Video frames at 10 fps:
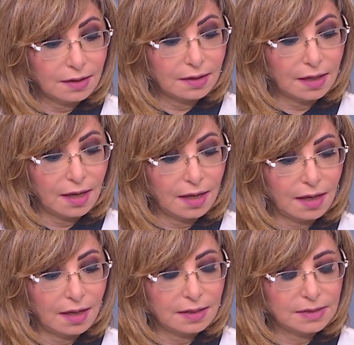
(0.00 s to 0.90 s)

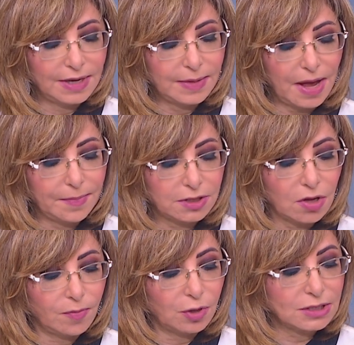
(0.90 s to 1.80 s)
آه، زميلنا محمد
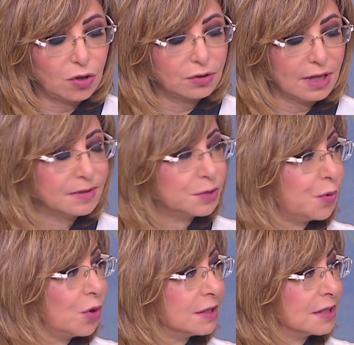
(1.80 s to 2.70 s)
طه مراسل اون تايم
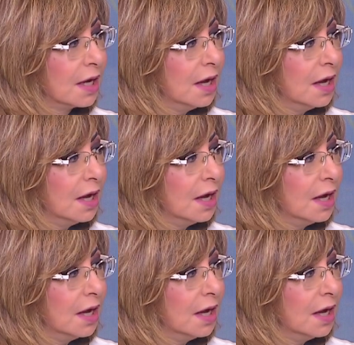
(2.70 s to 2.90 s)
سبورتس